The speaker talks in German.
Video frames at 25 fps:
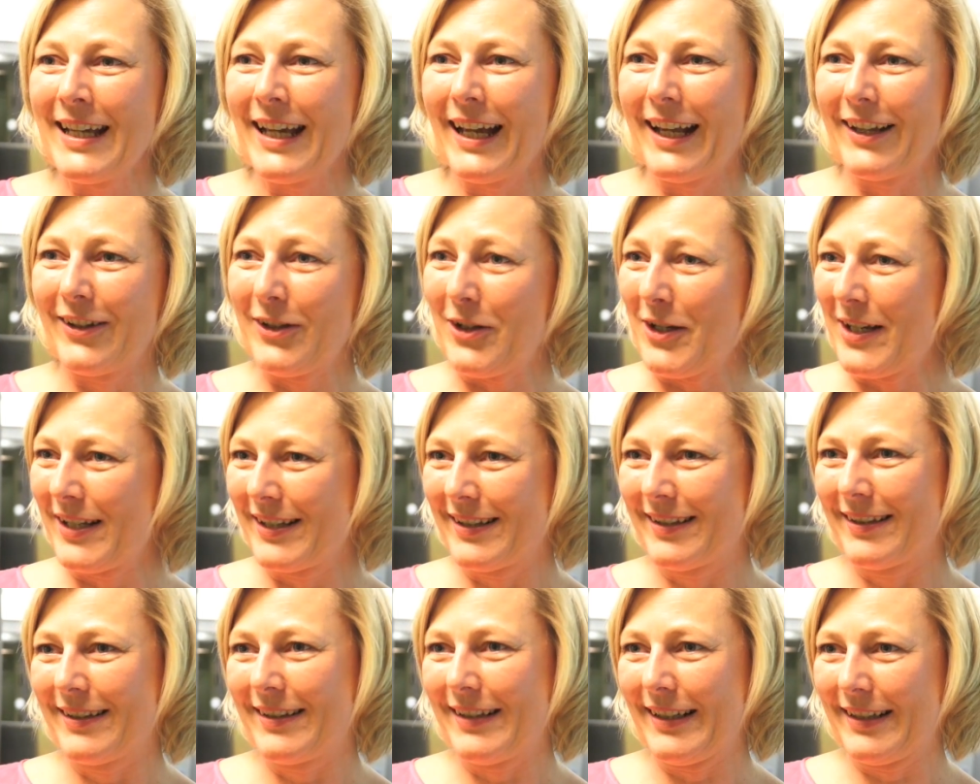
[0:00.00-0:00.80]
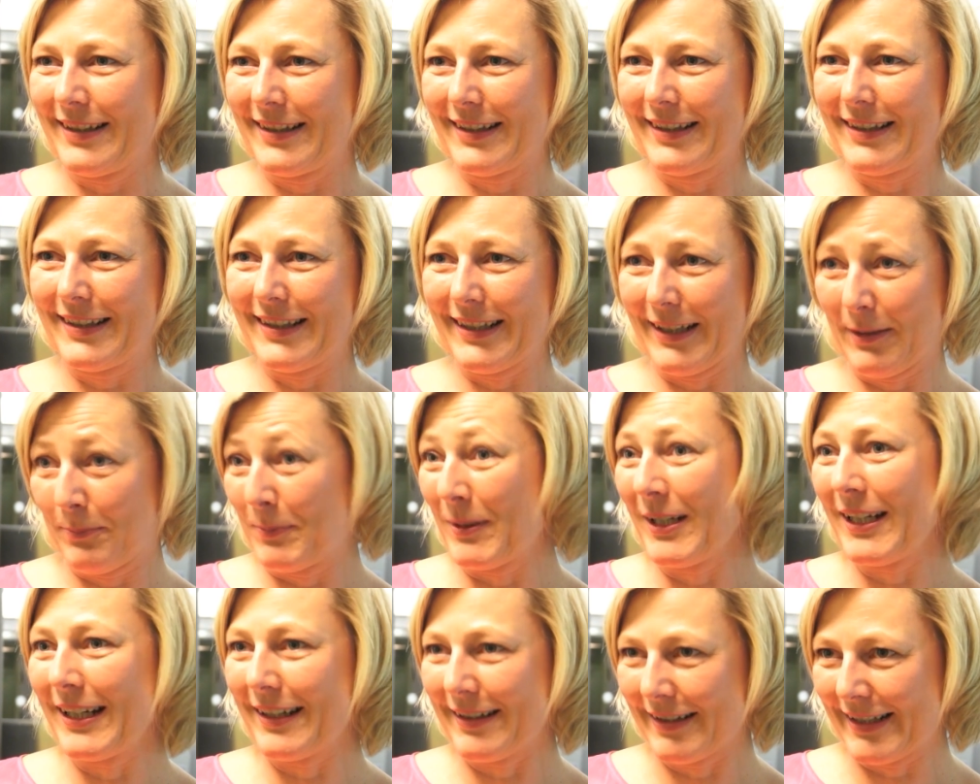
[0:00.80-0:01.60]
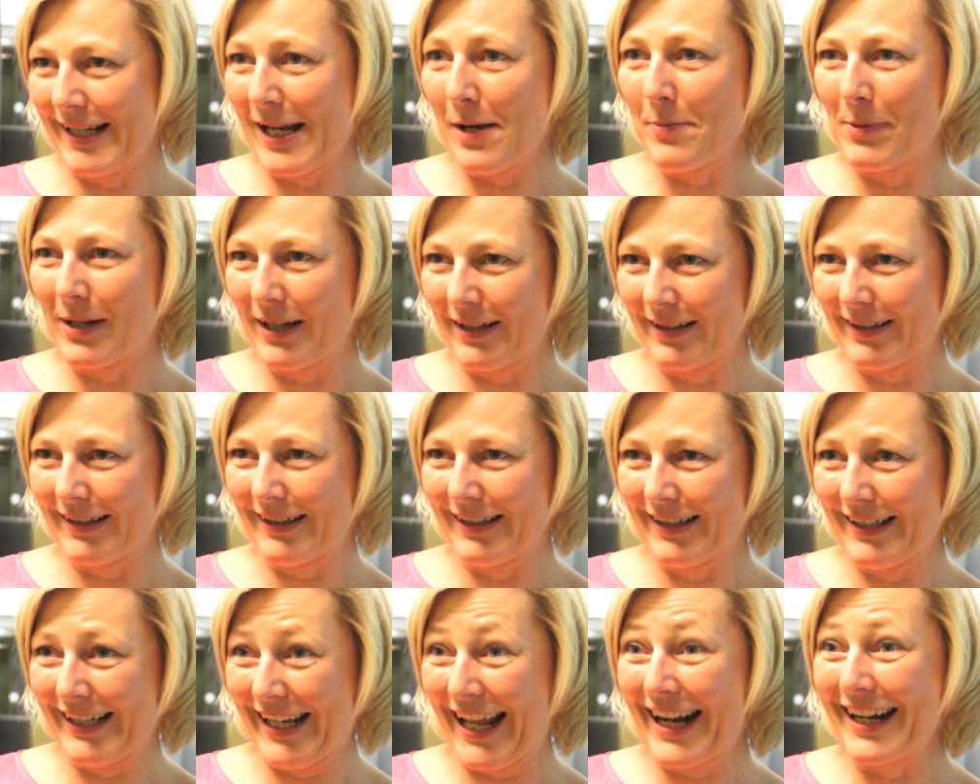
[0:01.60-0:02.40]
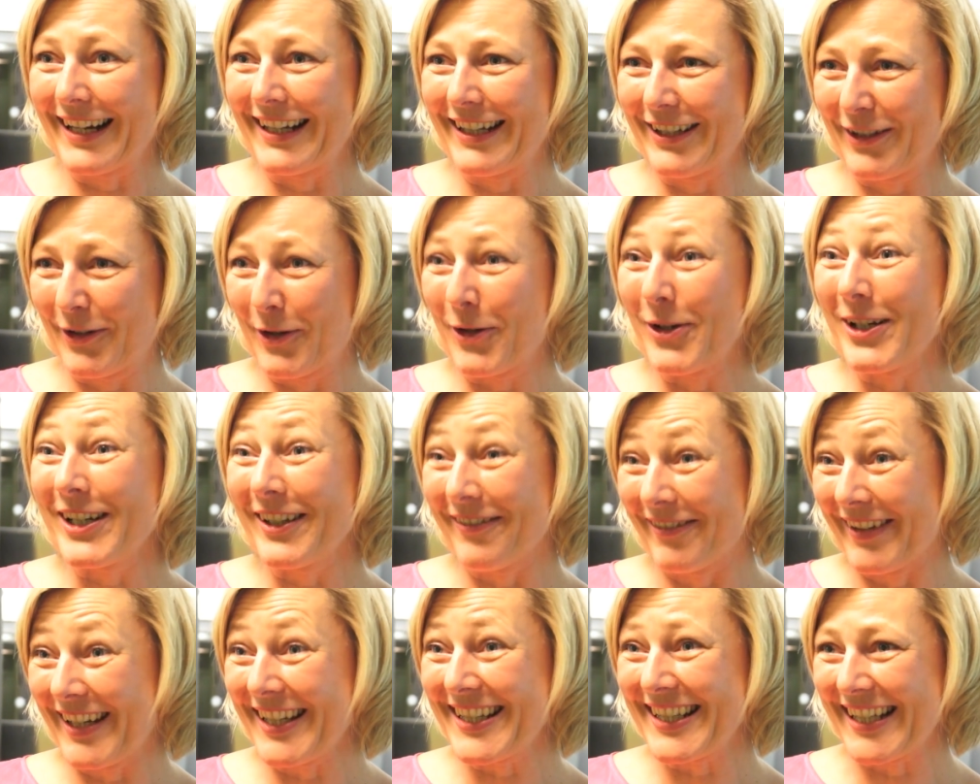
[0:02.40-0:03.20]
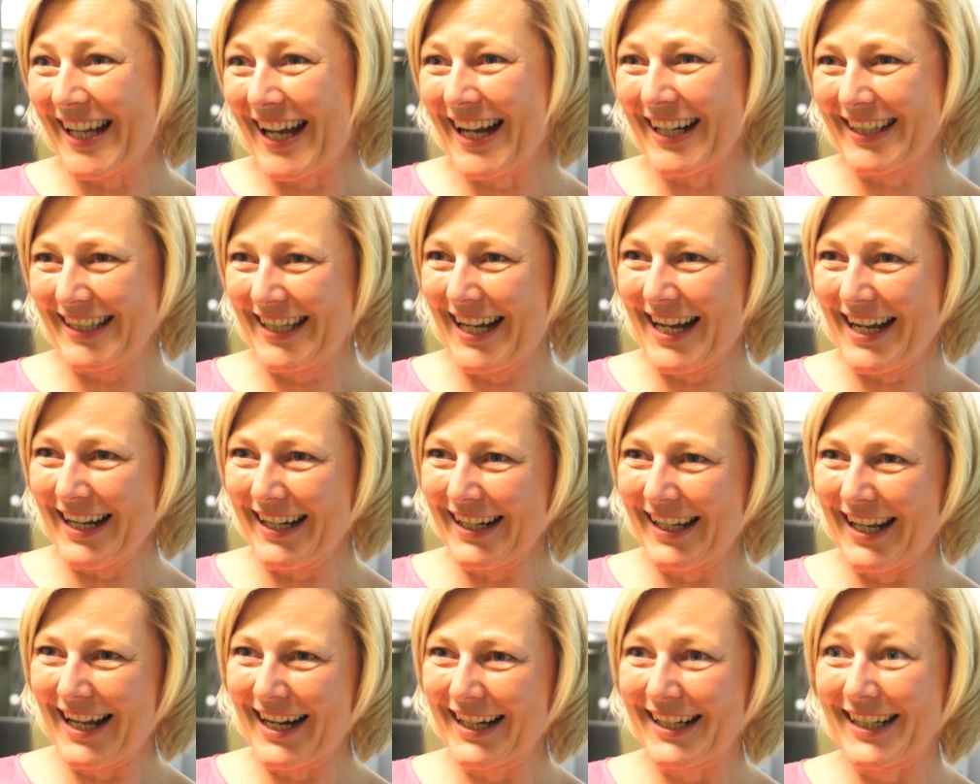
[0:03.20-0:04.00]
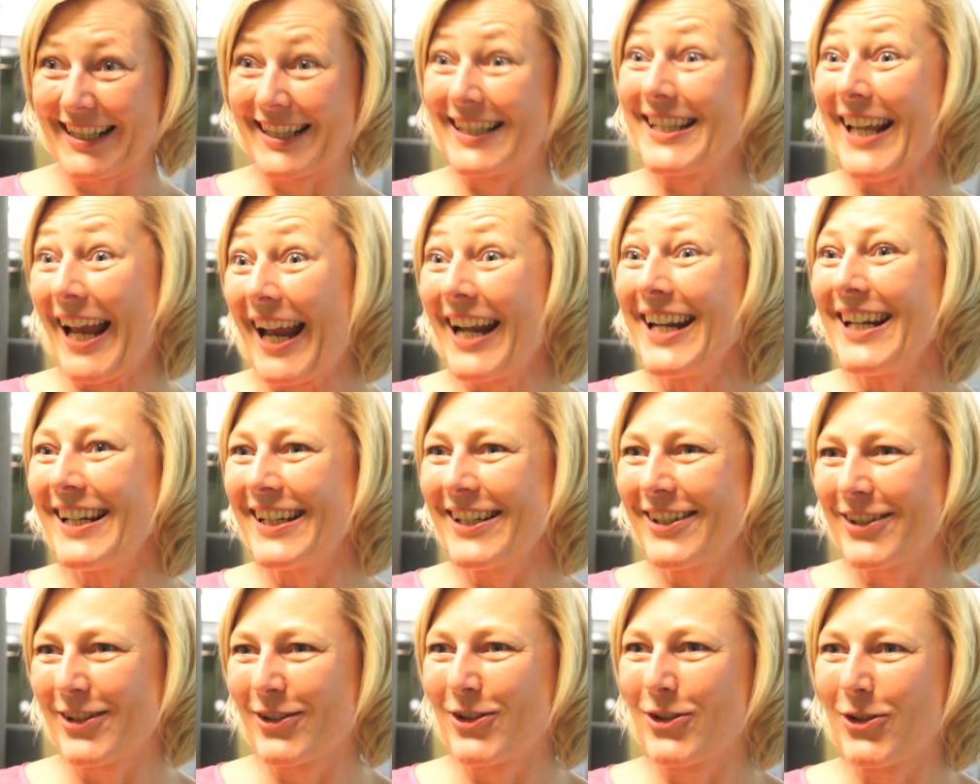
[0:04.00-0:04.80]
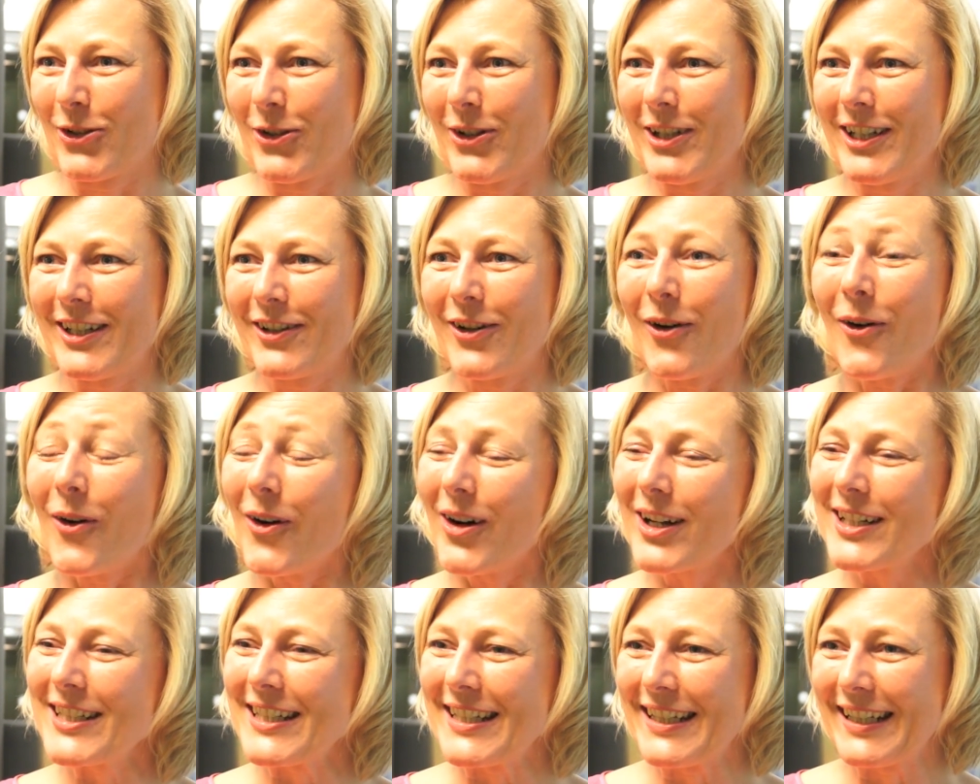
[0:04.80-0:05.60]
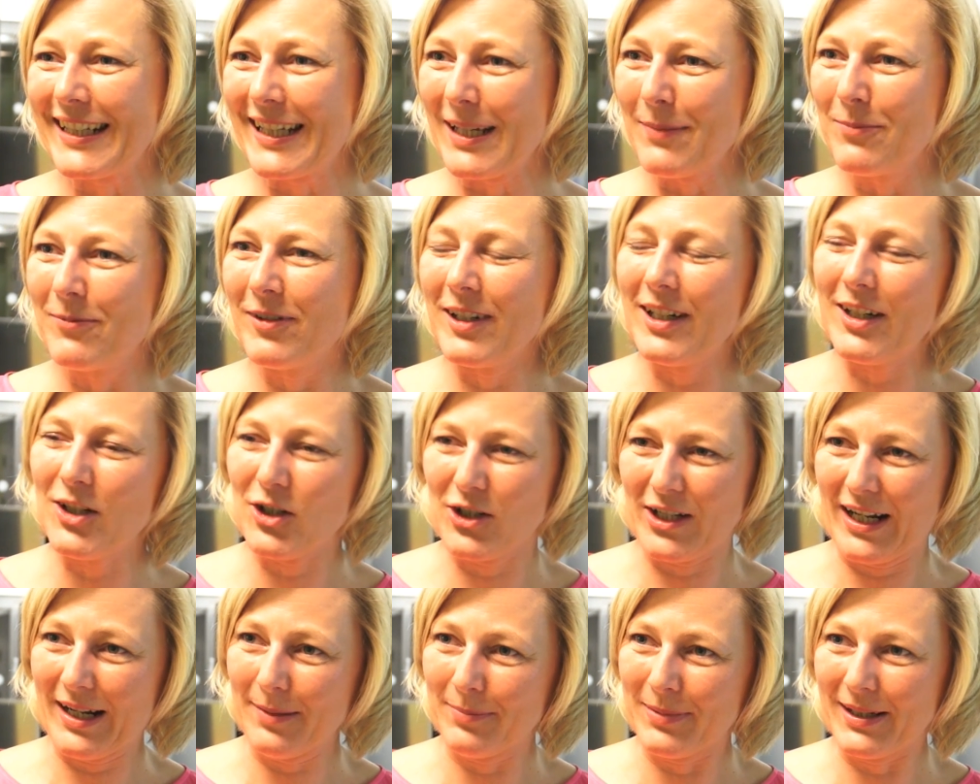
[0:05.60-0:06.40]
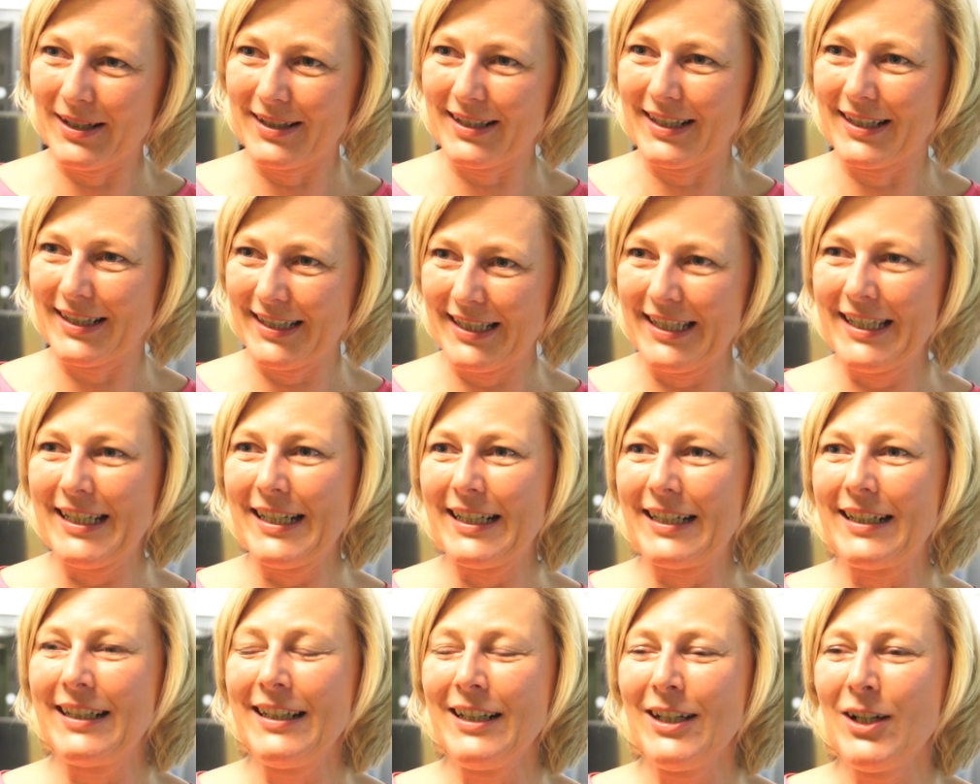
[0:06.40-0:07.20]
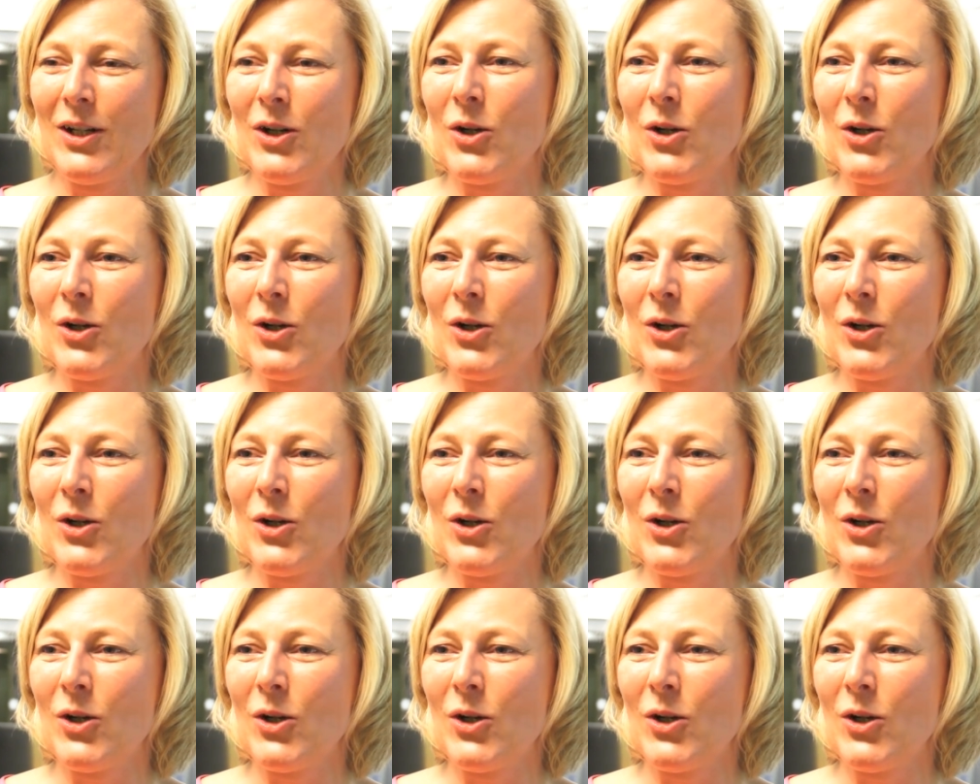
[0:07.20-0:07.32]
Also erstens, dass es, ich bin ja selber äh, lange in Köln gewesen, acht Jahre lang, dass es endlich so einen tollen Ort hier gibt wie den Startplatz, dass hier